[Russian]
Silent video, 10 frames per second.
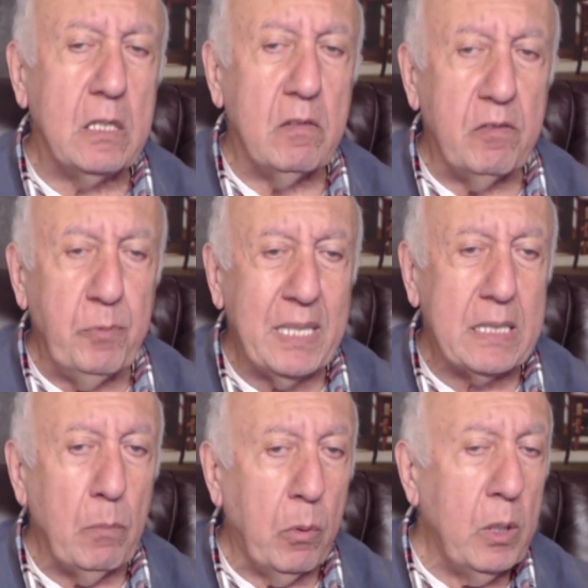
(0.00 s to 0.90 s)

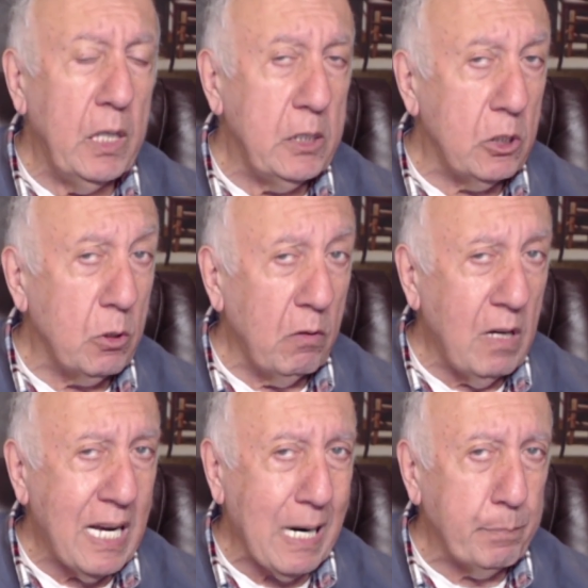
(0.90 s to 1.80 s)
вместо более
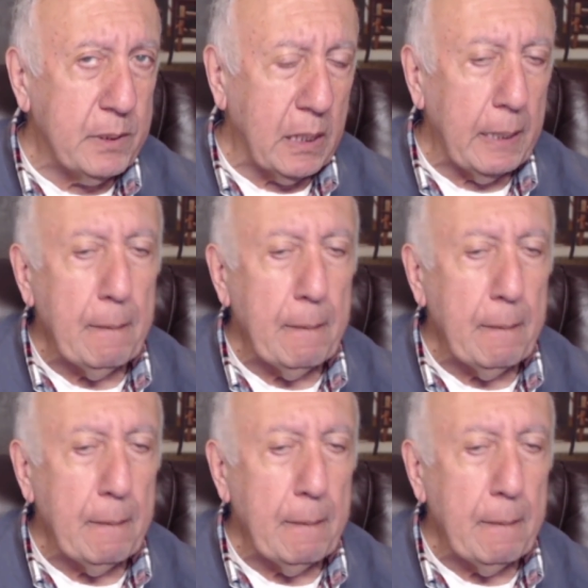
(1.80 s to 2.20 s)
дешевой арабской.